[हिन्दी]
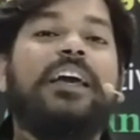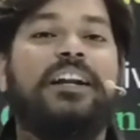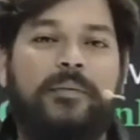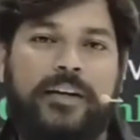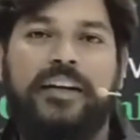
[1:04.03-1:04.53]

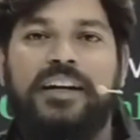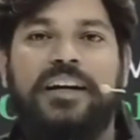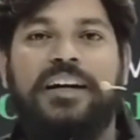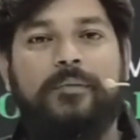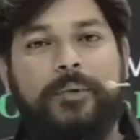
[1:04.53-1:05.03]
आना पड़ेगा
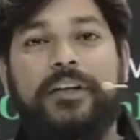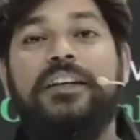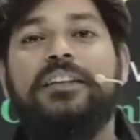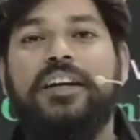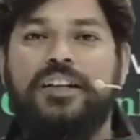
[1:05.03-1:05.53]
आप ही
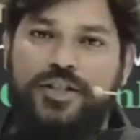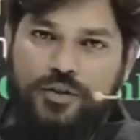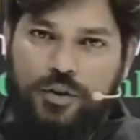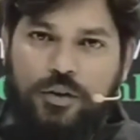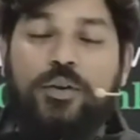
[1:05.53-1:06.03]

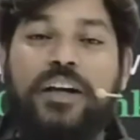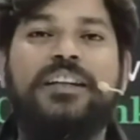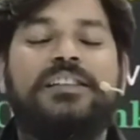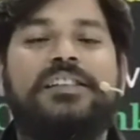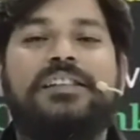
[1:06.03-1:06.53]
स्ट्रांग होंगे
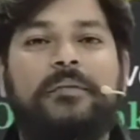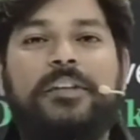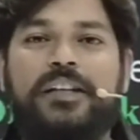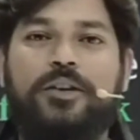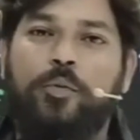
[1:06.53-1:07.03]
अंदर से तभी
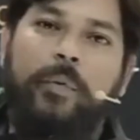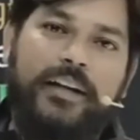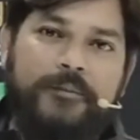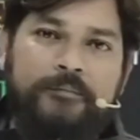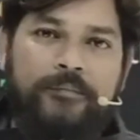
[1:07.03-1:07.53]
ये हो
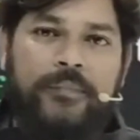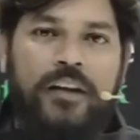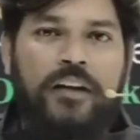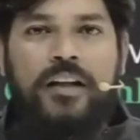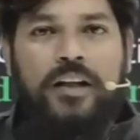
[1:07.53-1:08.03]
पाएगा
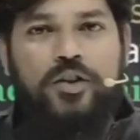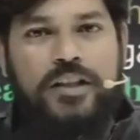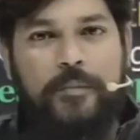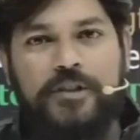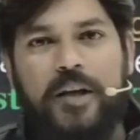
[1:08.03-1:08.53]
तो
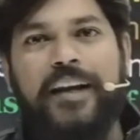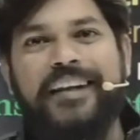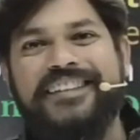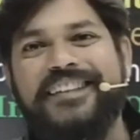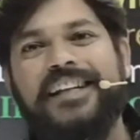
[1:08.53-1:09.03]
सबसे
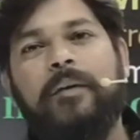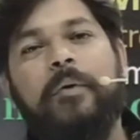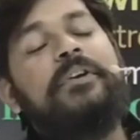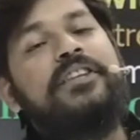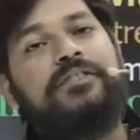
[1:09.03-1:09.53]
पहली चीज आप
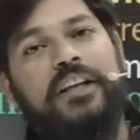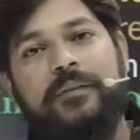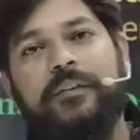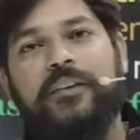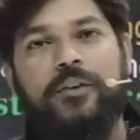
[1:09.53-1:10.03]
अपनी स्ट्रेंथ
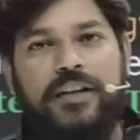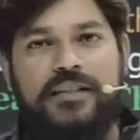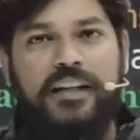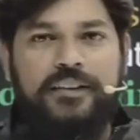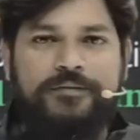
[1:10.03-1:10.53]
पर फोकस करें